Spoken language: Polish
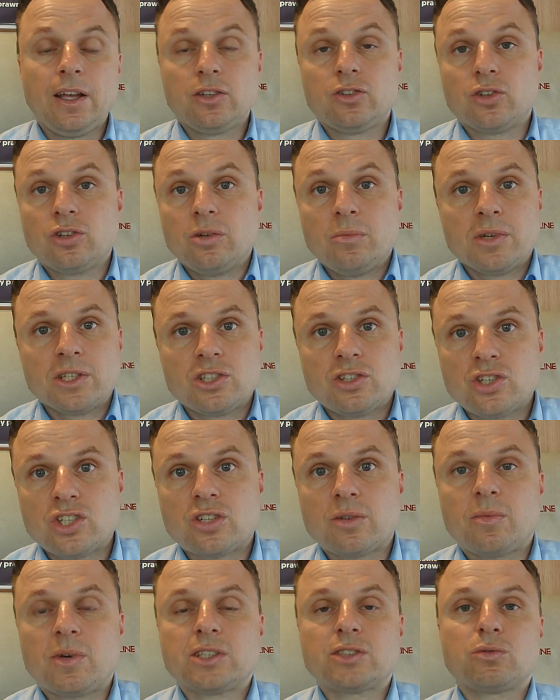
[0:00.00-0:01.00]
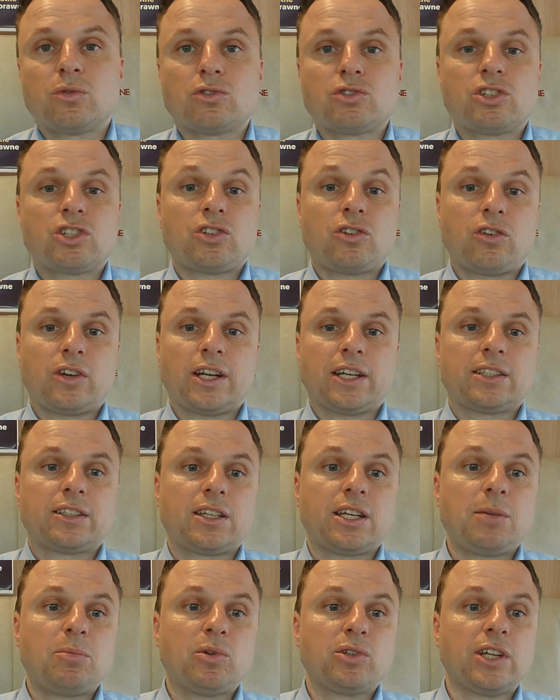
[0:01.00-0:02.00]
no to będzie trzeba złożyć
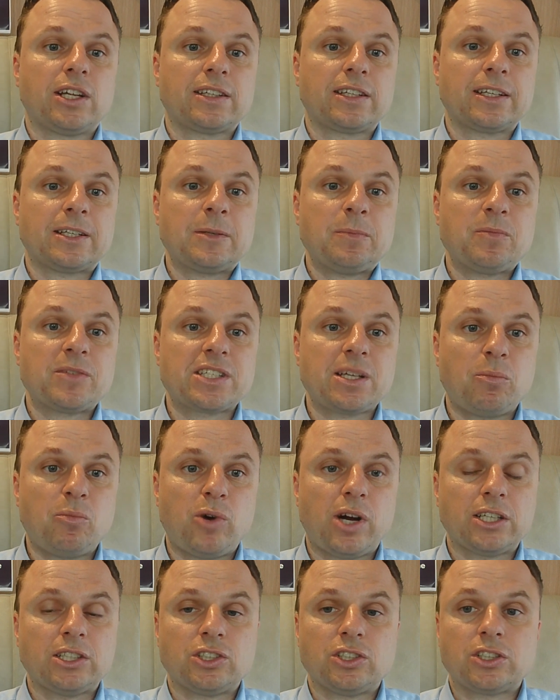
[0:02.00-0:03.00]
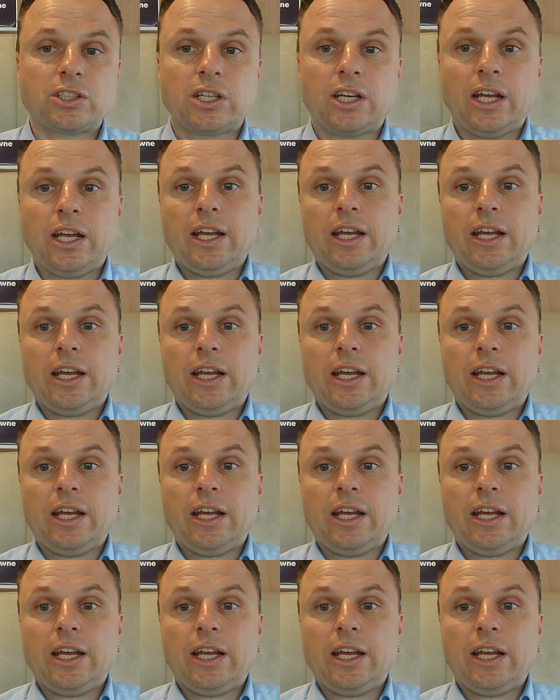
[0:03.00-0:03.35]
korektę i podatek zapłacić.